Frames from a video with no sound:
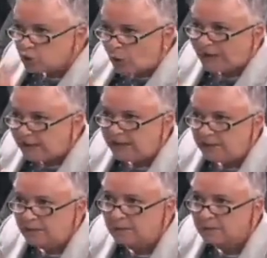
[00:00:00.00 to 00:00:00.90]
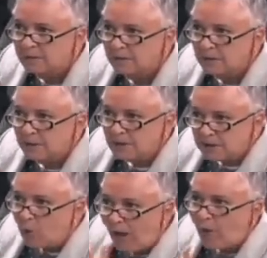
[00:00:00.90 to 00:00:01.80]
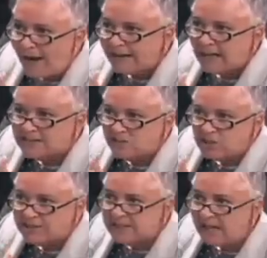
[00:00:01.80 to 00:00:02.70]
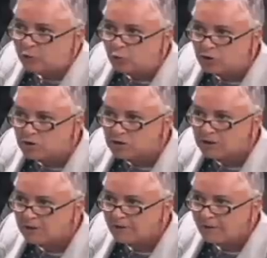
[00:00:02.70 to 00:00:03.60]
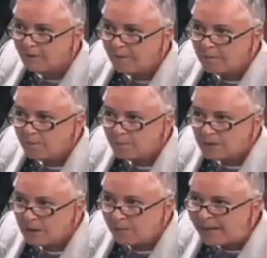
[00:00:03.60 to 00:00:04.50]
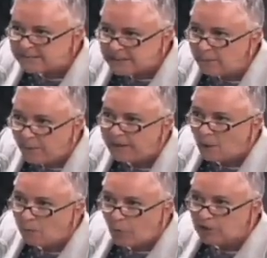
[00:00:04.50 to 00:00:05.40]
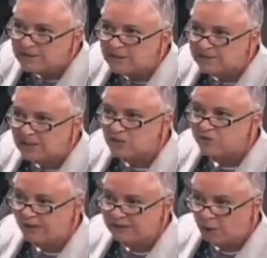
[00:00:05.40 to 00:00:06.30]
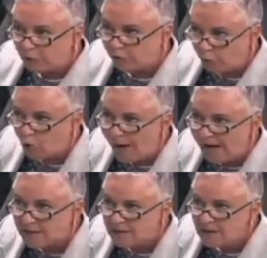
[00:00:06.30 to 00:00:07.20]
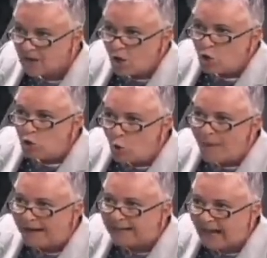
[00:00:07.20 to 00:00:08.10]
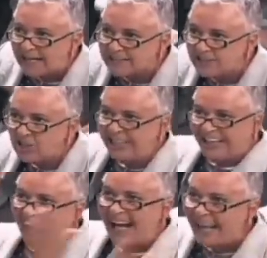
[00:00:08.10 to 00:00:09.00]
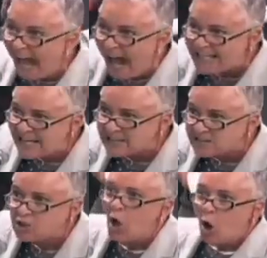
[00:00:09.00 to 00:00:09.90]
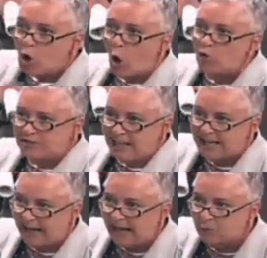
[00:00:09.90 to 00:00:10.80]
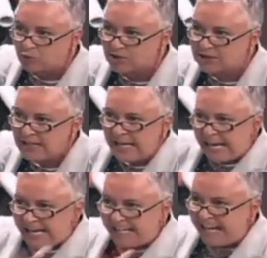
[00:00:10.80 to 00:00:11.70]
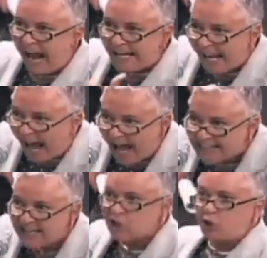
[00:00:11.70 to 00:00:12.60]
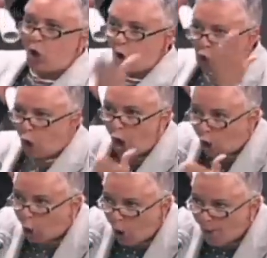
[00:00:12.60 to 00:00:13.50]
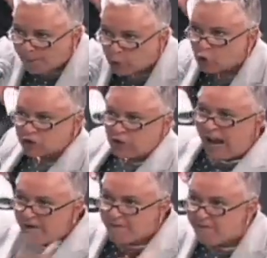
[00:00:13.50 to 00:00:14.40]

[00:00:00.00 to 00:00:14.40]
Isso aqui não é uma casa de santos, mas também não pode se transformar numa casa de canalhas consagrados, canalhas corruptos,